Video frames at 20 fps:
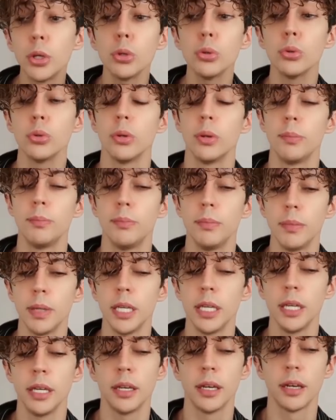più
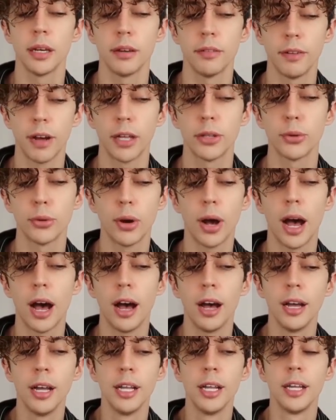mi eh, vado
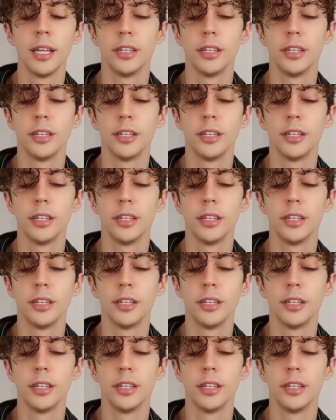a